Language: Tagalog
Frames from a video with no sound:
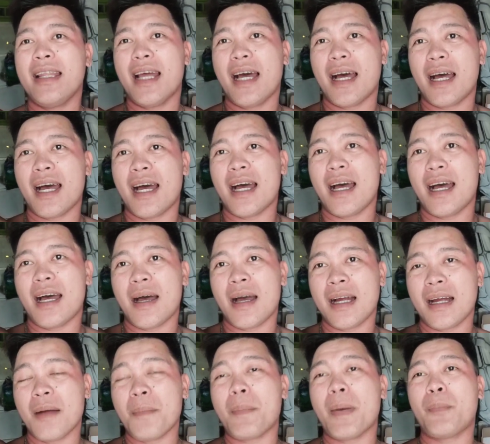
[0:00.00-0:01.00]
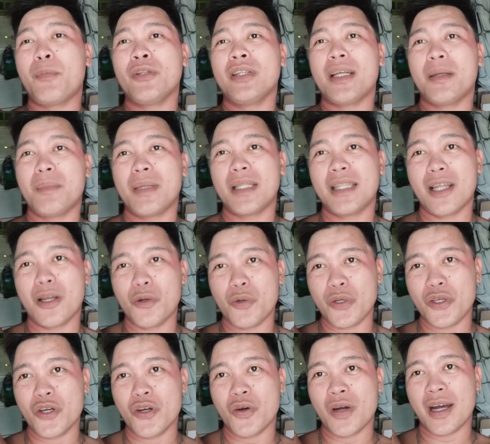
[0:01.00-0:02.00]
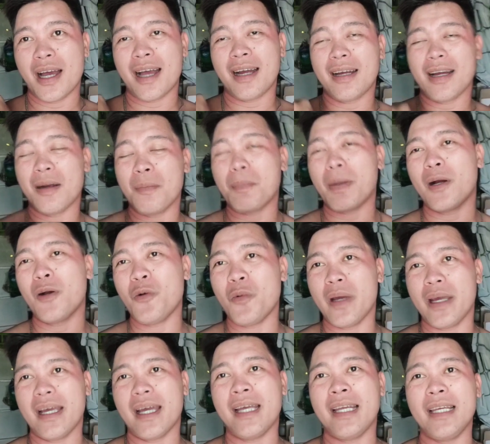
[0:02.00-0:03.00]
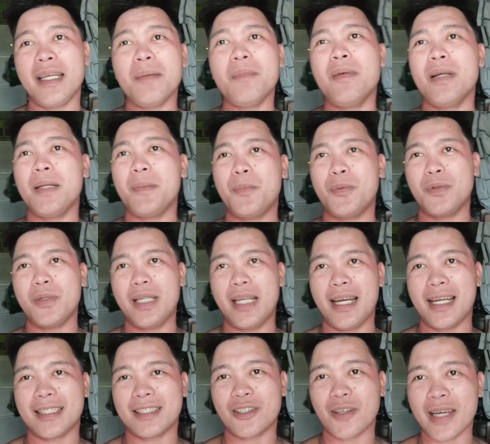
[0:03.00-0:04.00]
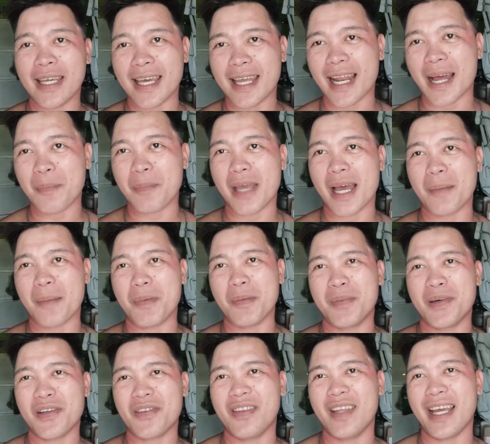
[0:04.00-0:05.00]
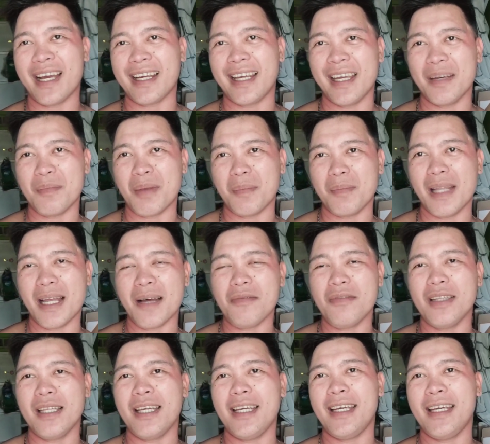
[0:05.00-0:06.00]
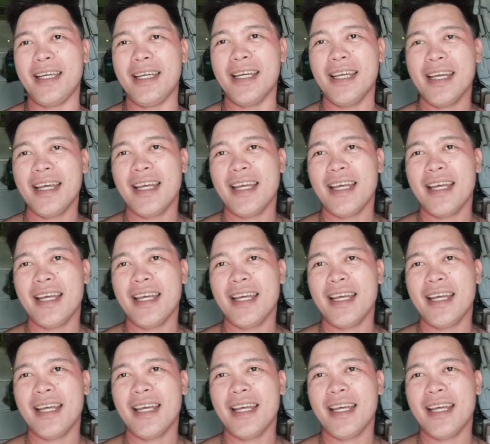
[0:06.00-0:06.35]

na hanggang papuntang Mandaluyong hanggang pag-uwi ay libre po nila. So ayan, happy happy birthday again Ma'am Lovely.